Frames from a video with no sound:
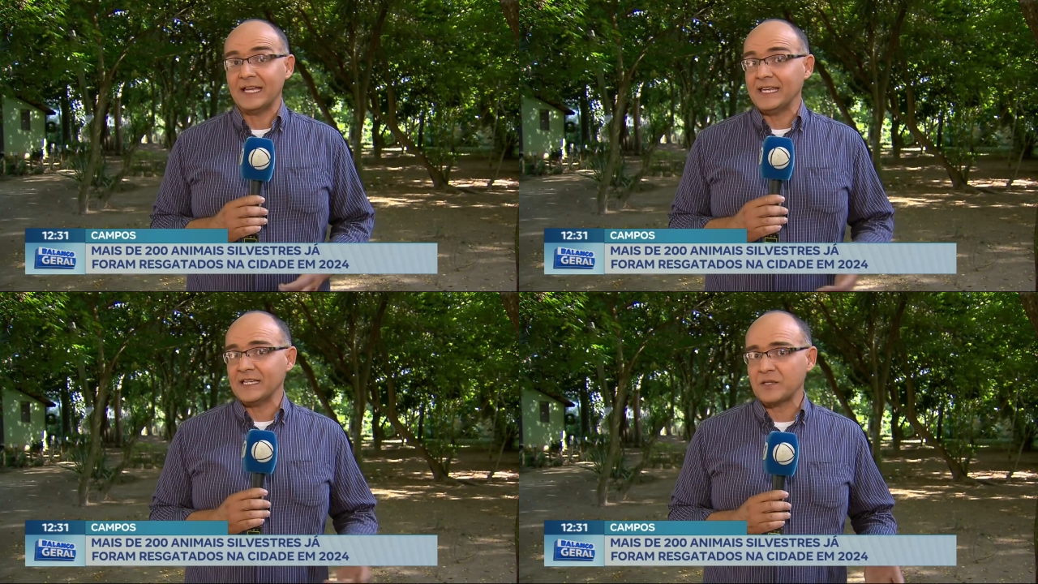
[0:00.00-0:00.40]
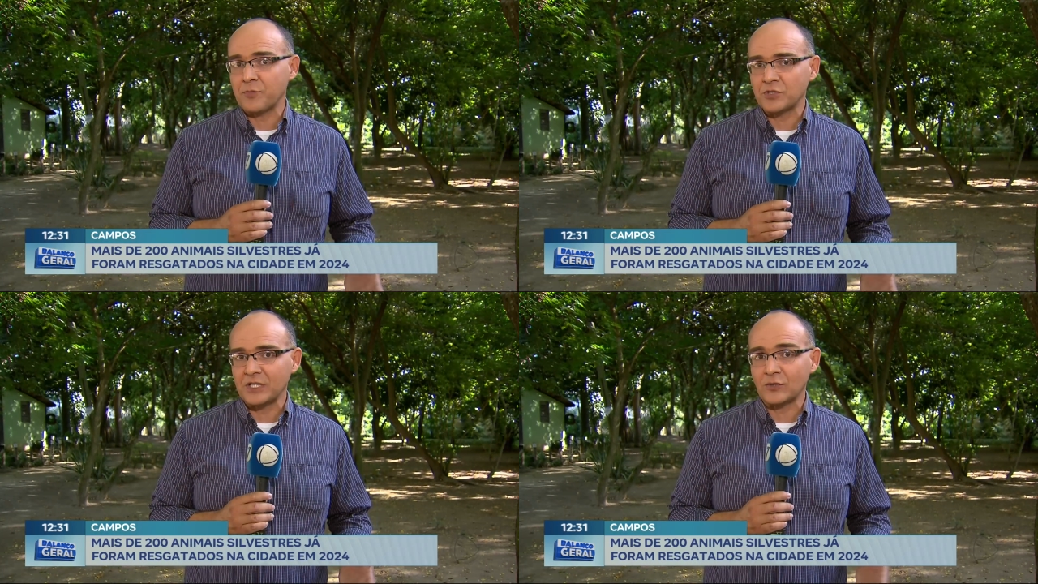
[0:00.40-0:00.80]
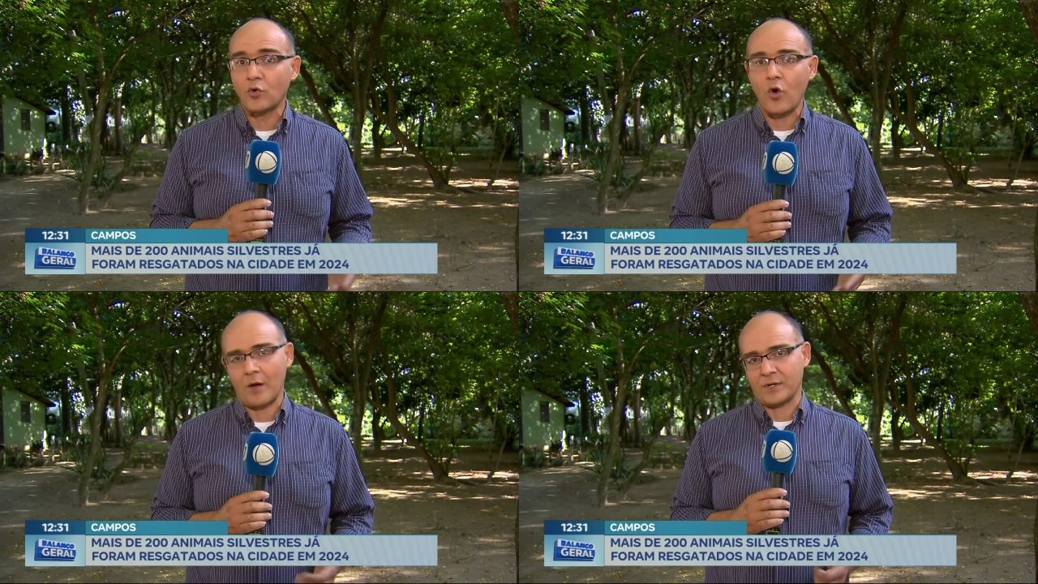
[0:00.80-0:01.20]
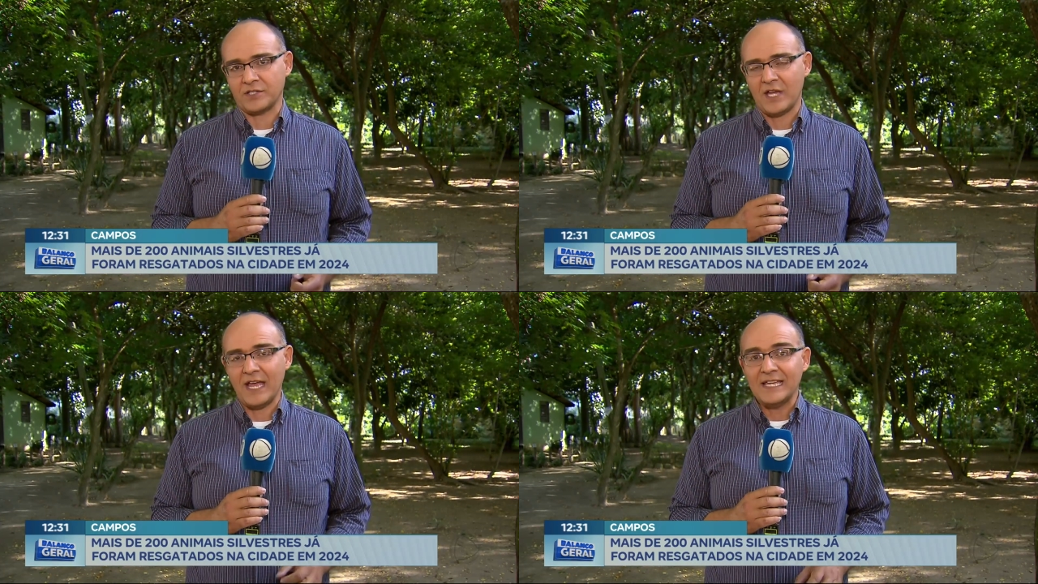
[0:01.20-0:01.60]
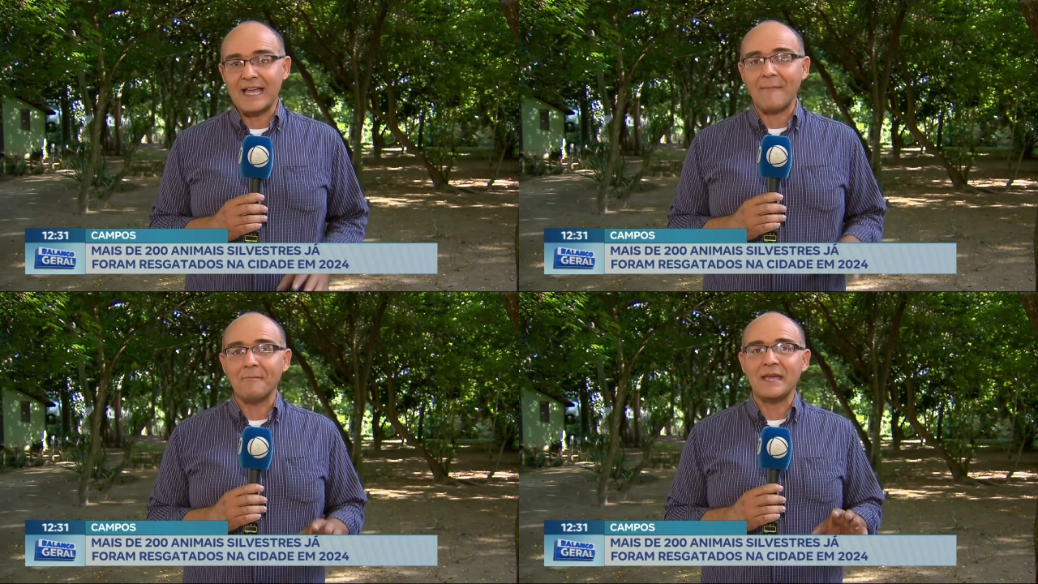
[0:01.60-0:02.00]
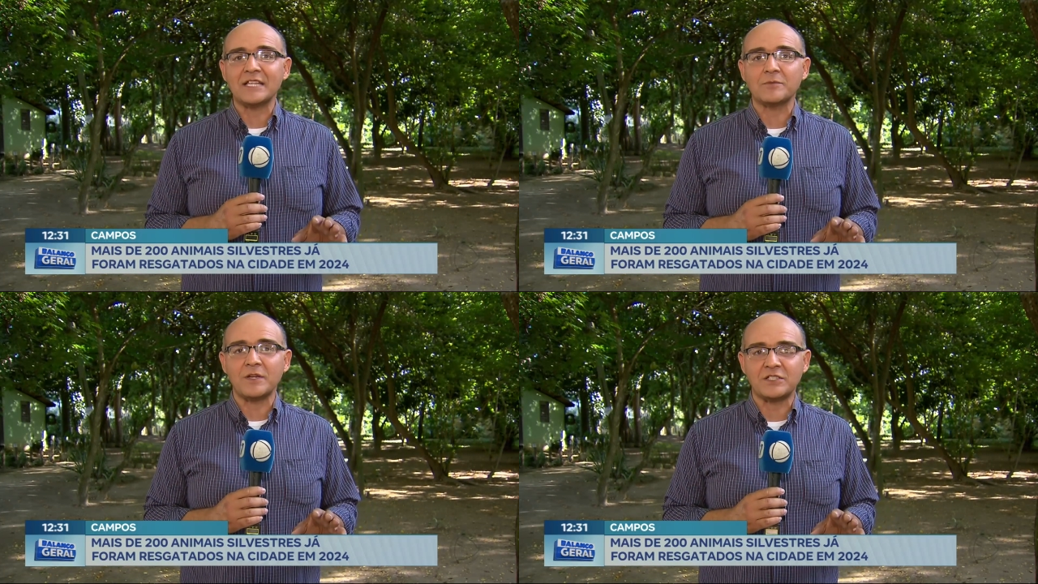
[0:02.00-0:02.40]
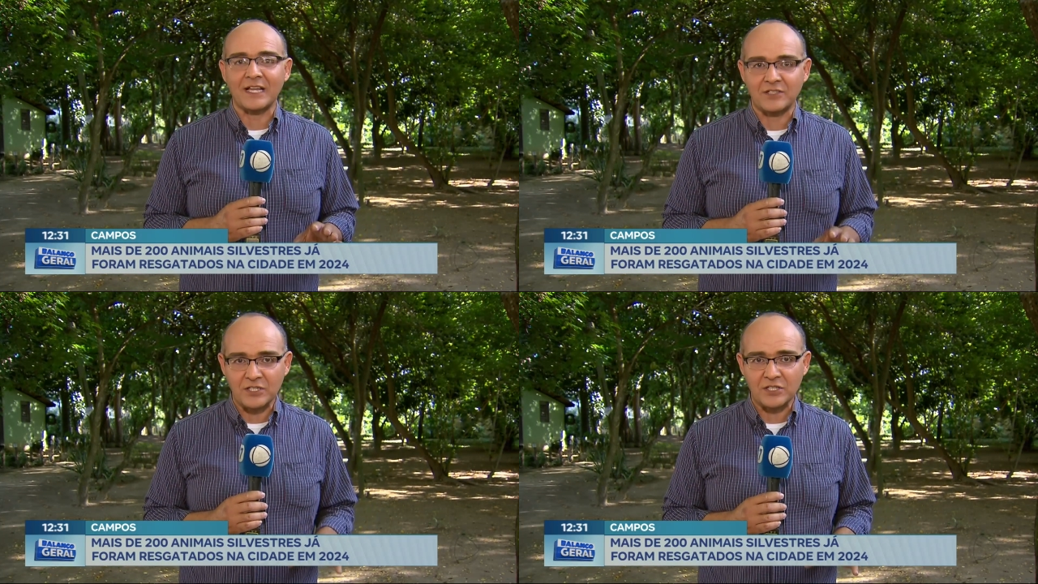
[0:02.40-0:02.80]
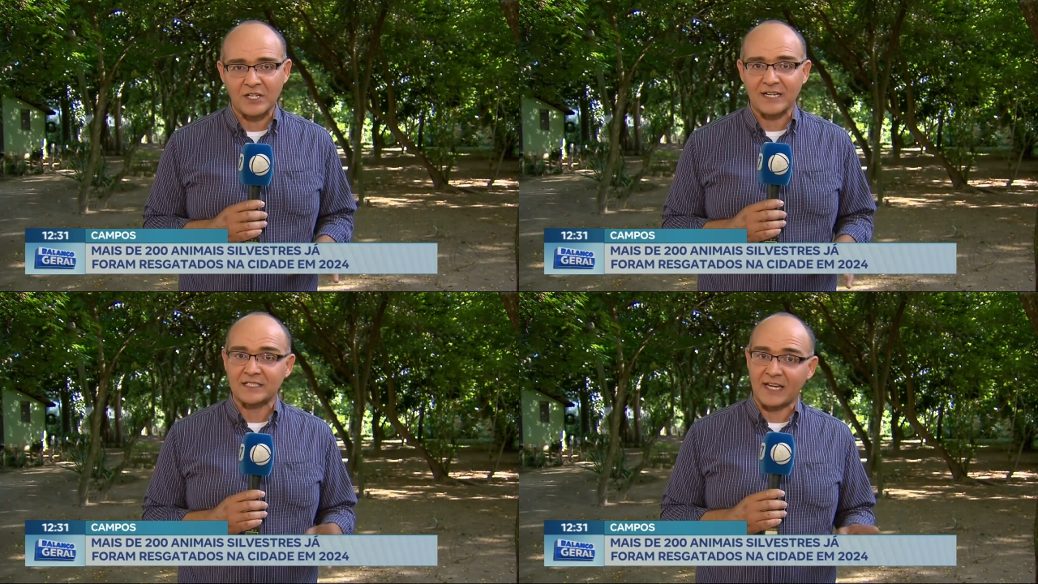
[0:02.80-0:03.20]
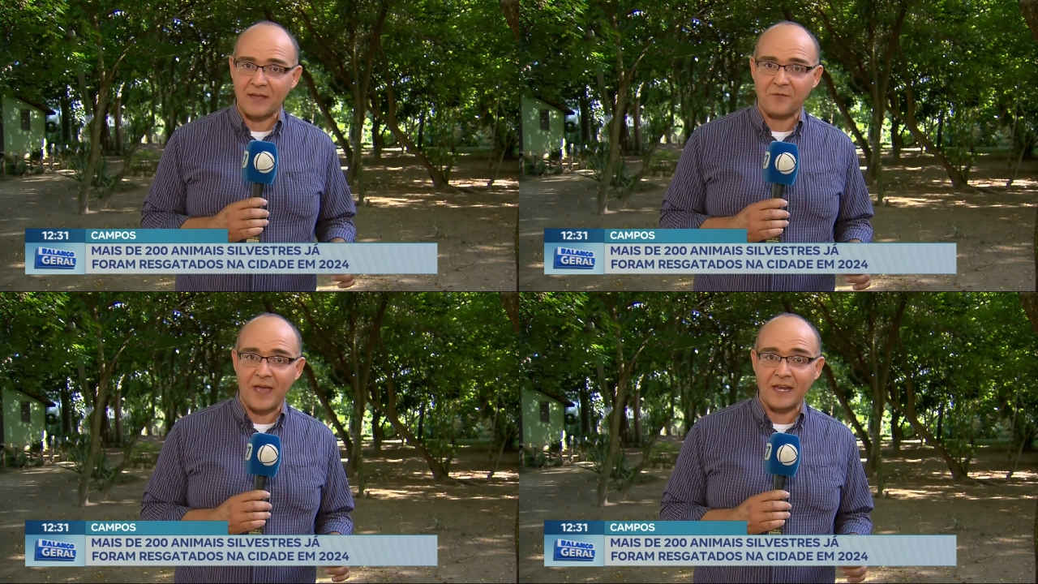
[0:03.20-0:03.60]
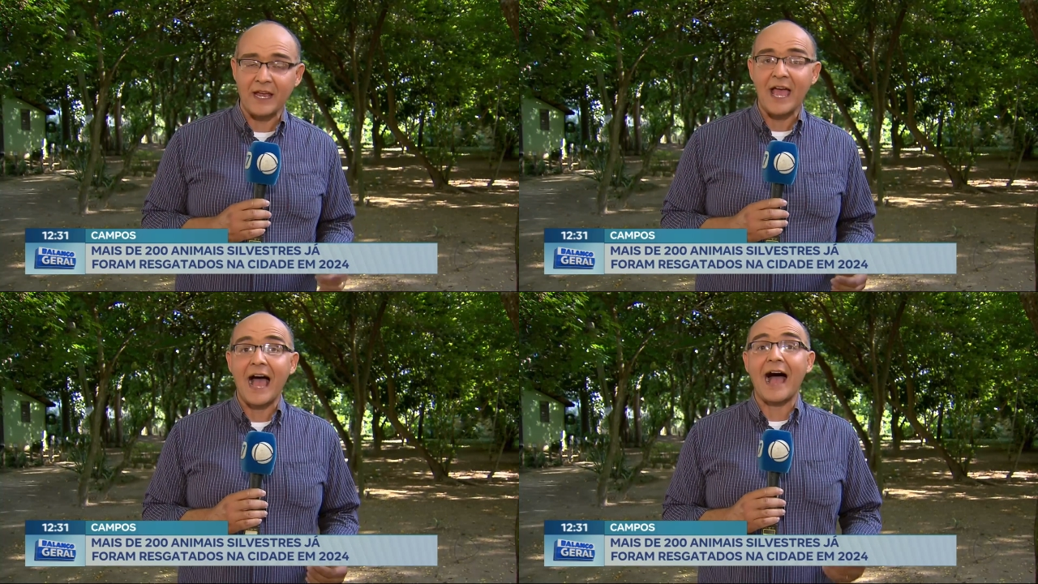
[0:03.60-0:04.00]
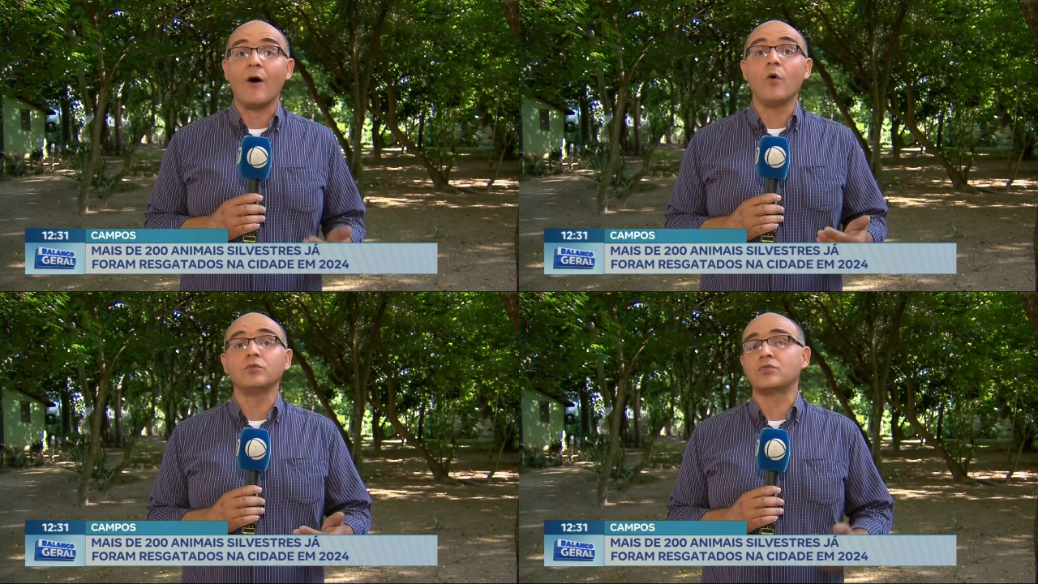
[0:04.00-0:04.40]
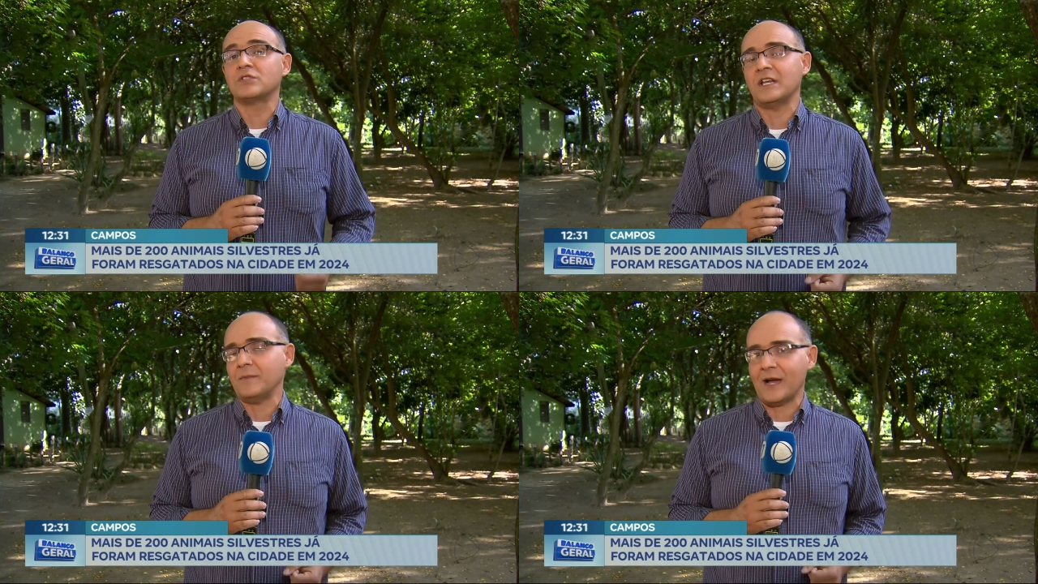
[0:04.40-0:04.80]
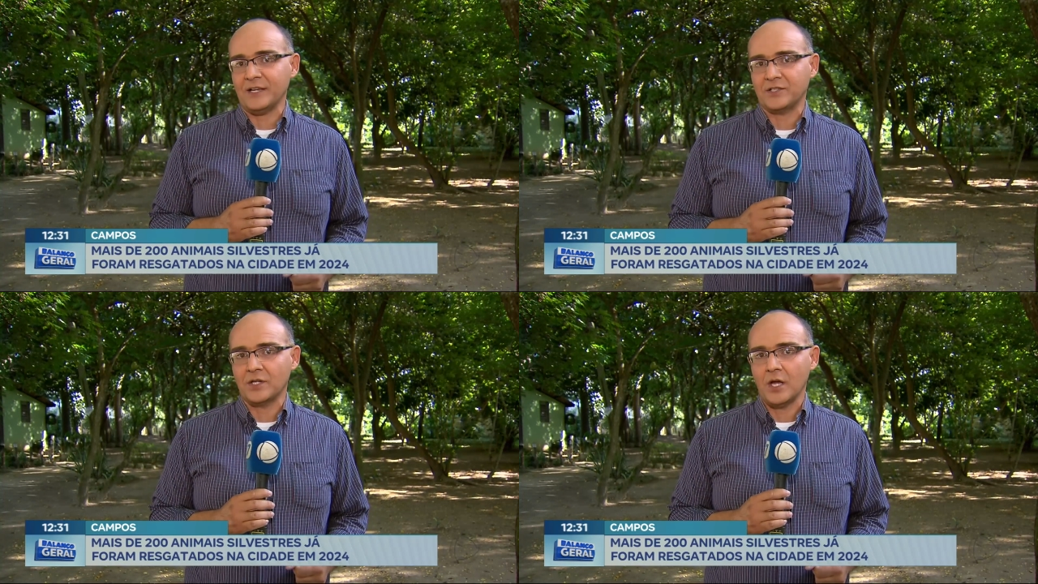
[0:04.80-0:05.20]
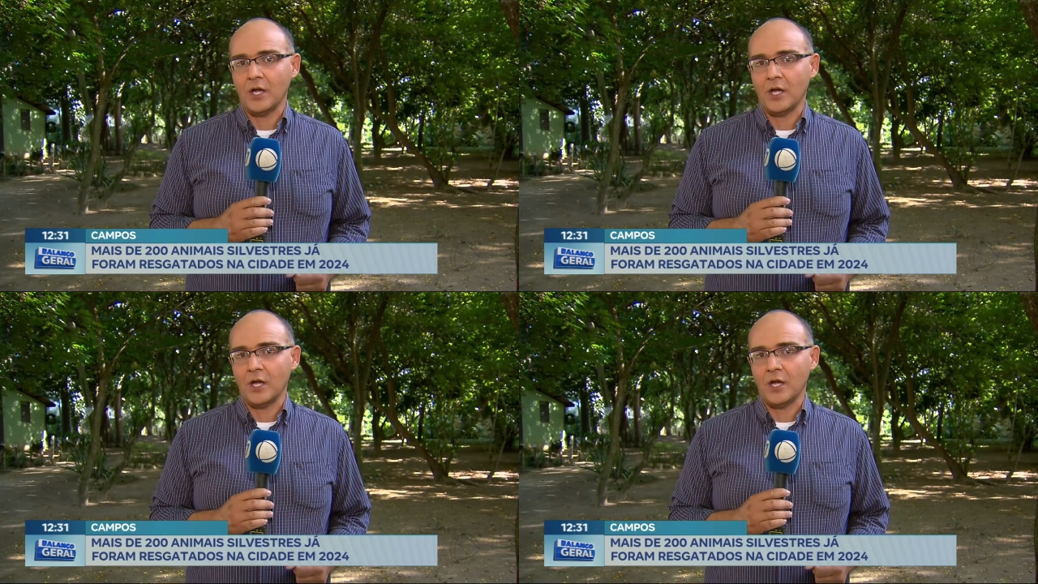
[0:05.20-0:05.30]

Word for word: 15% cobras e a mesma estatística se refere a outros animais.